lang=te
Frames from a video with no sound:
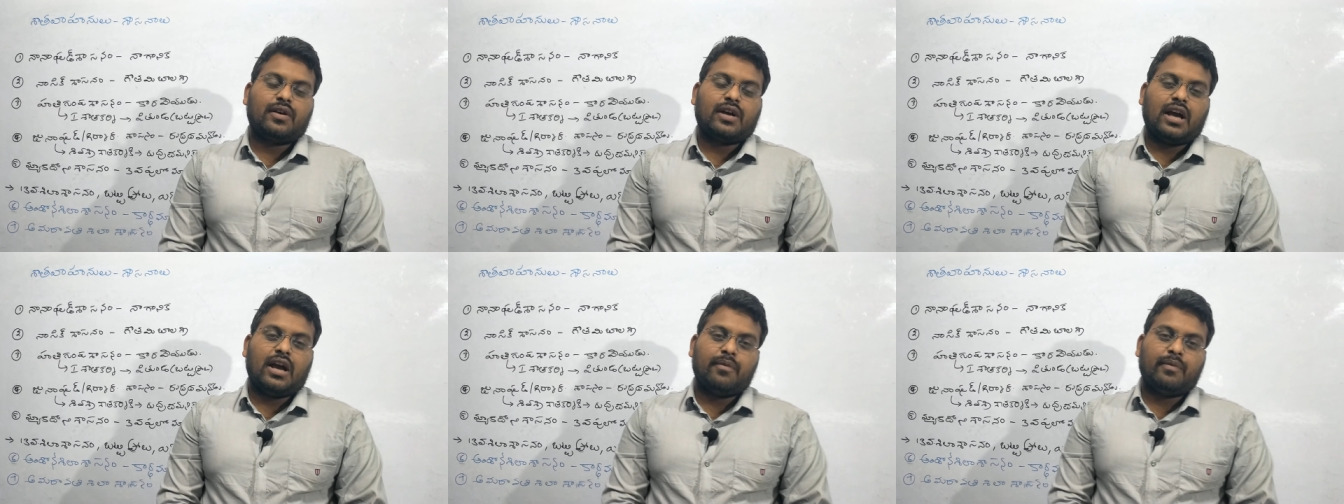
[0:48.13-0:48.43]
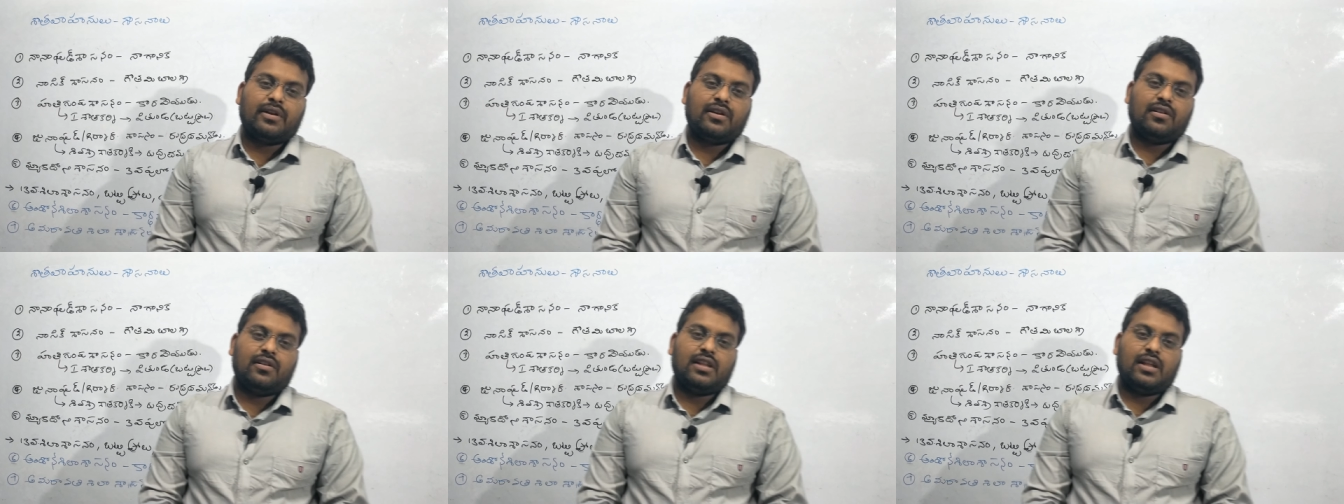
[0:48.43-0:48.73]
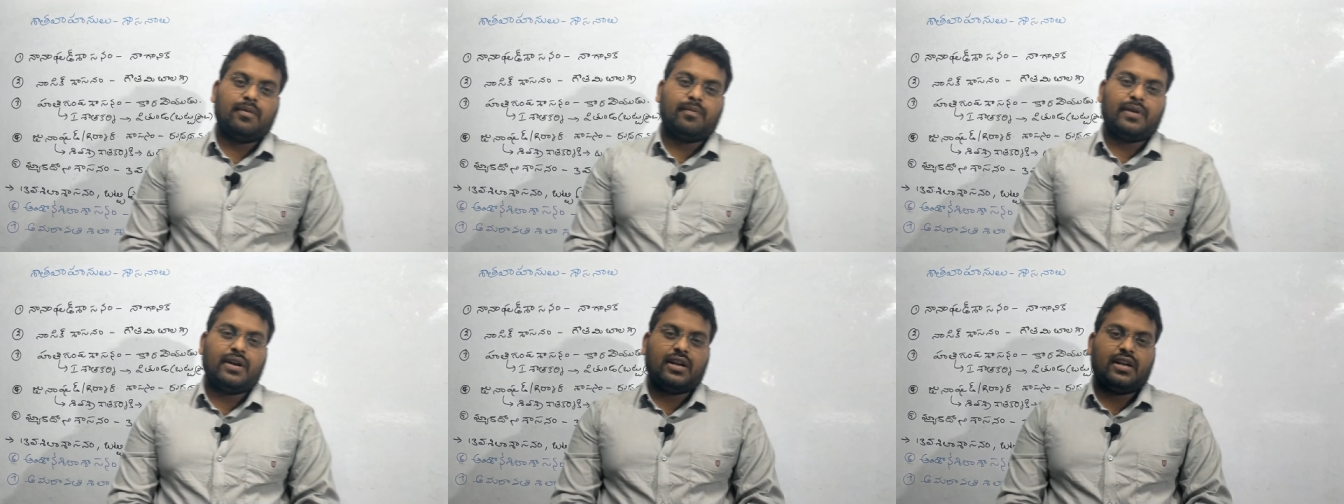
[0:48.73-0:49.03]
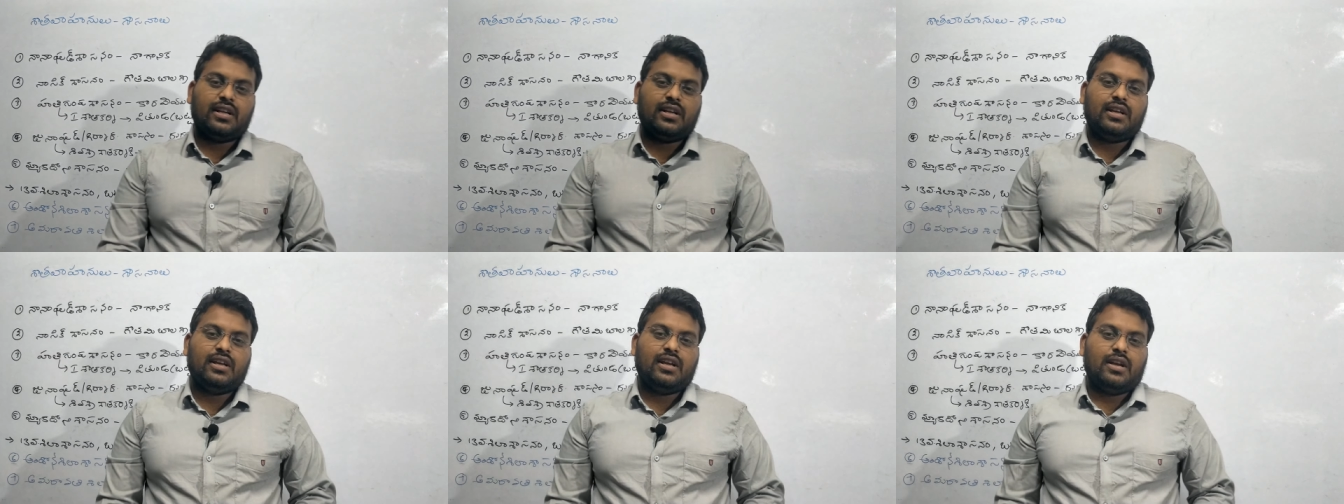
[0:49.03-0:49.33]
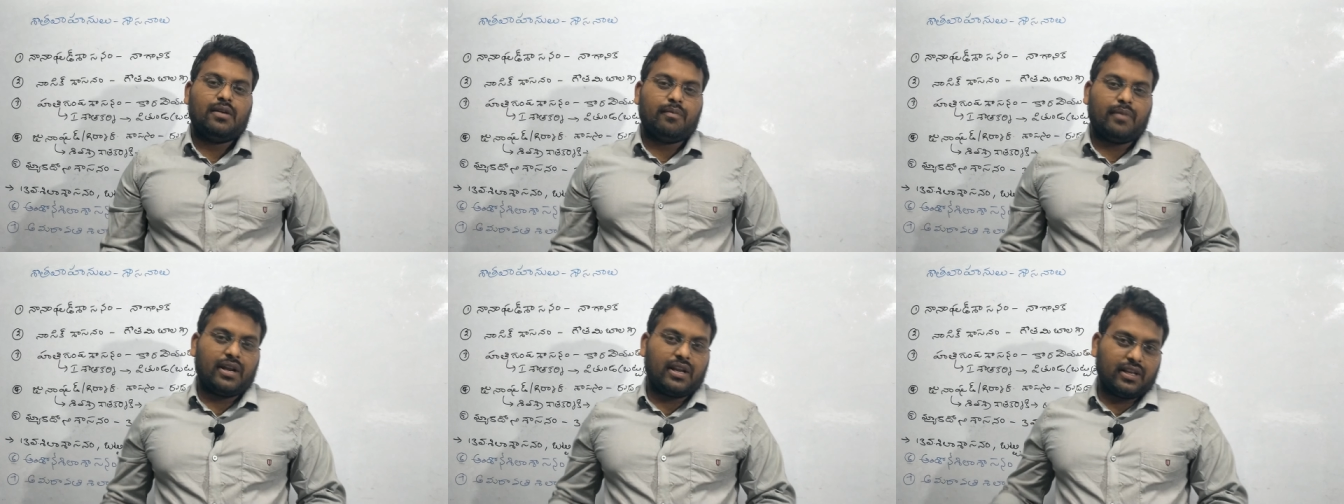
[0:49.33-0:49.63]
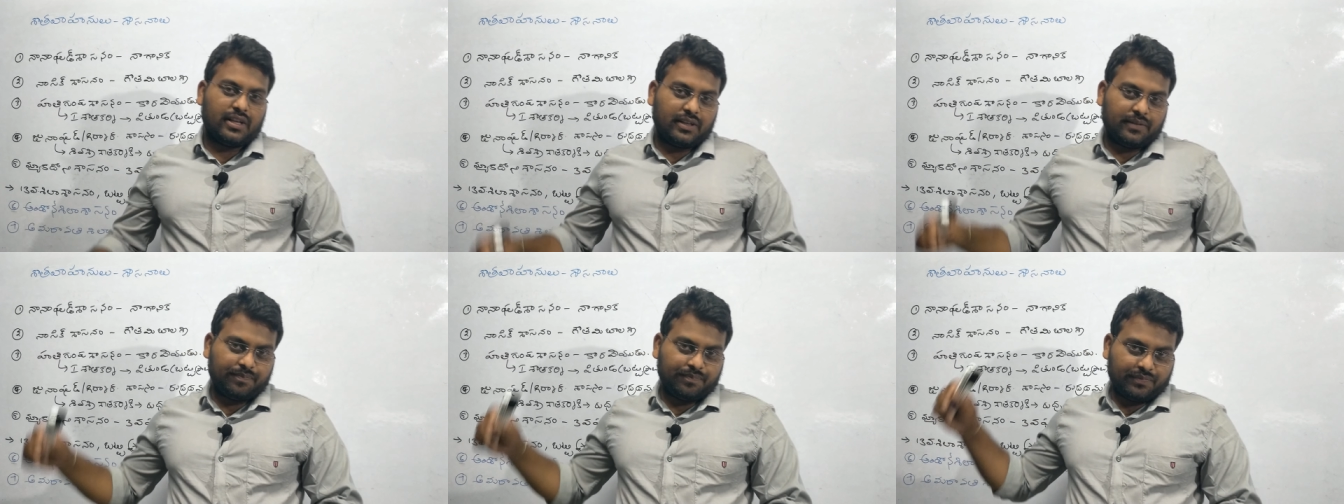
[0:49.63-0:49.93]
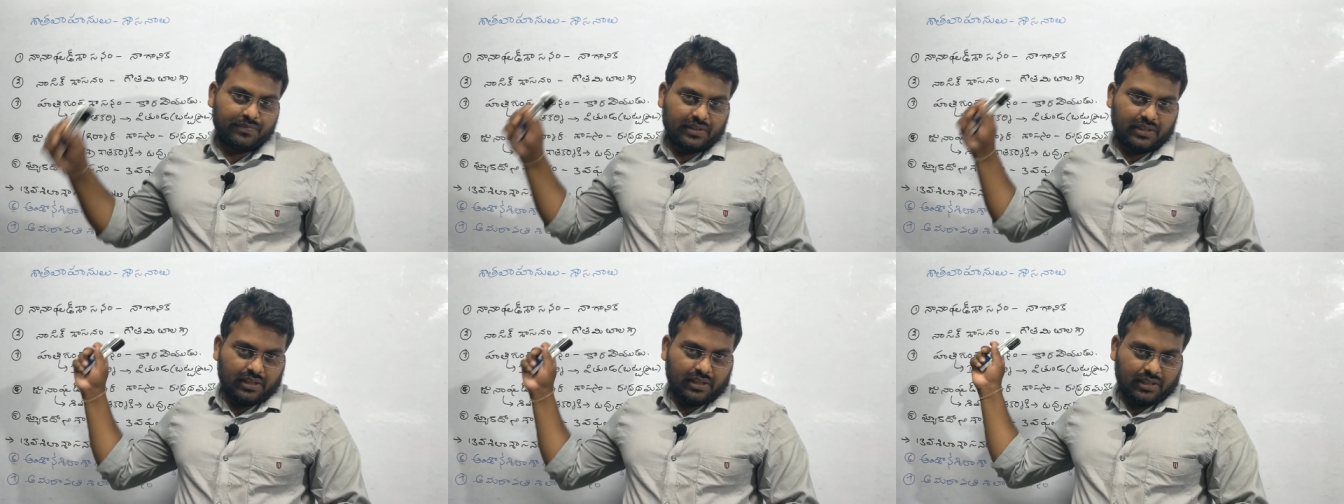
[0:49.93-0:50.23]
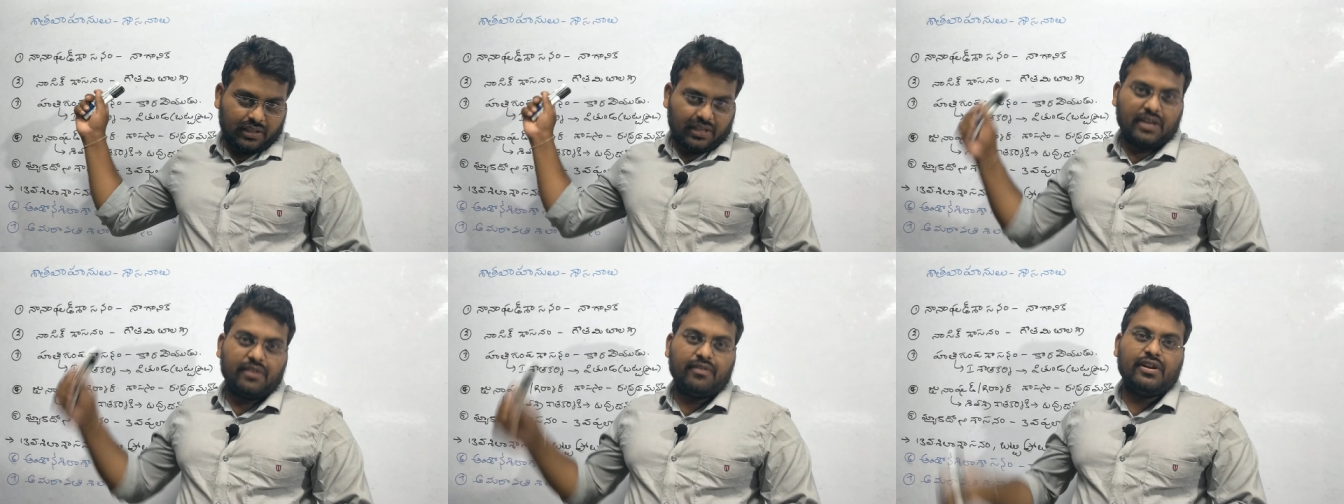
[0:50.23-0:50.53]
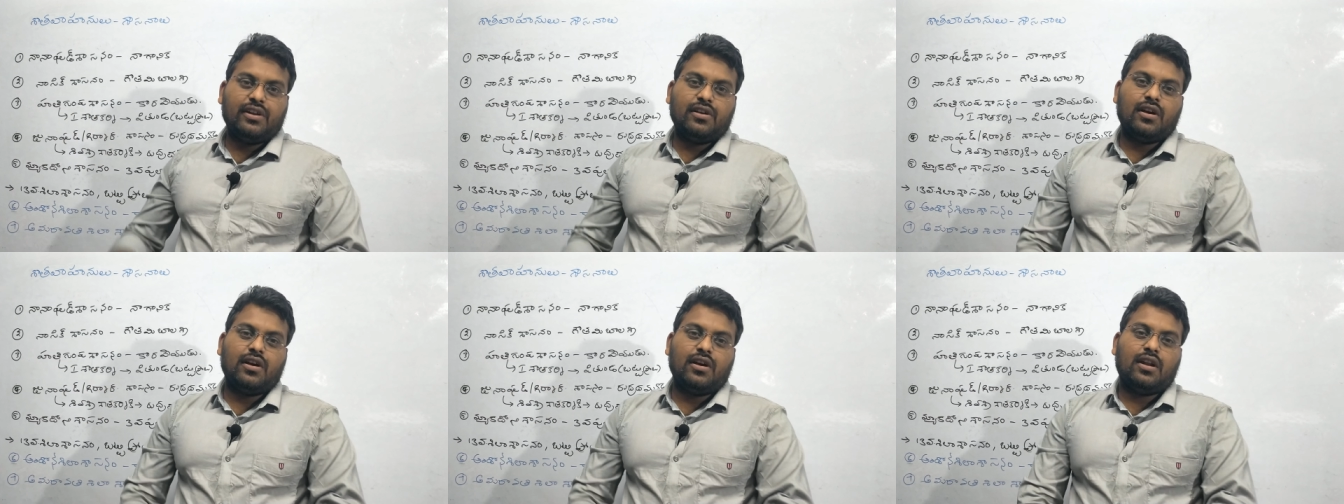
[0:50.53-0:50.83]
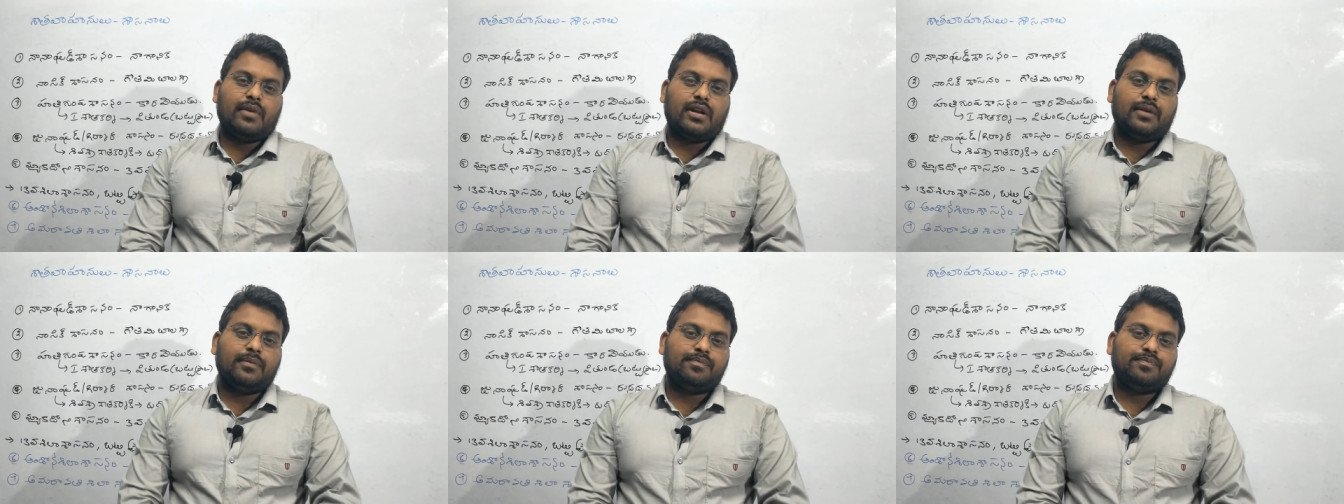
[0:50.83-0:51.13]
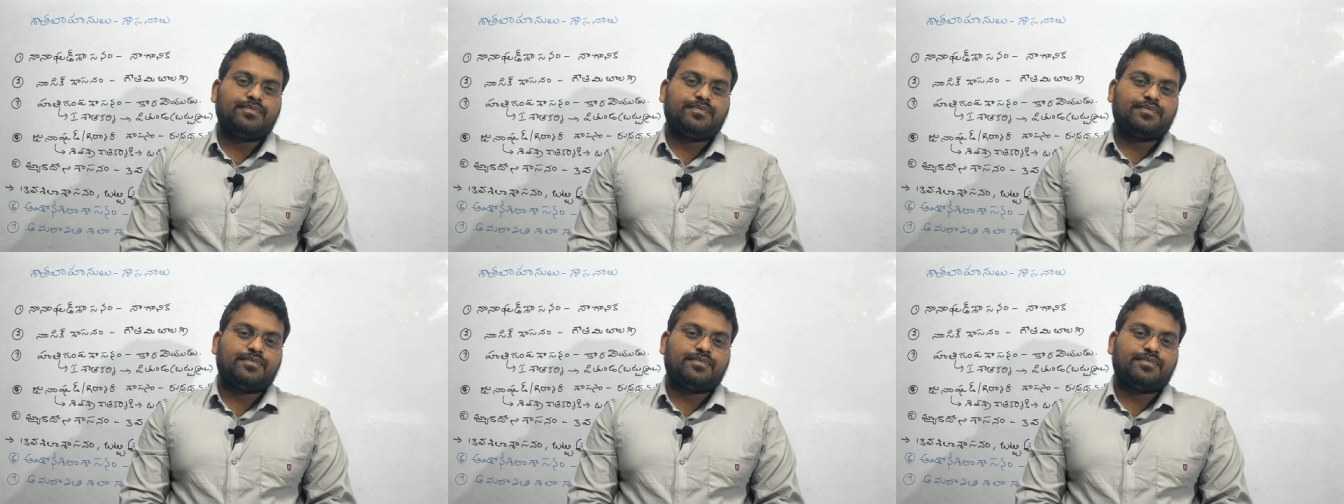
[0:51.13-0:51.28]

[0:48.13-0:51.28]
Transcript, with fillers: కామెంట్లో తెలపండి మరి ఈ వీడియోలో మనం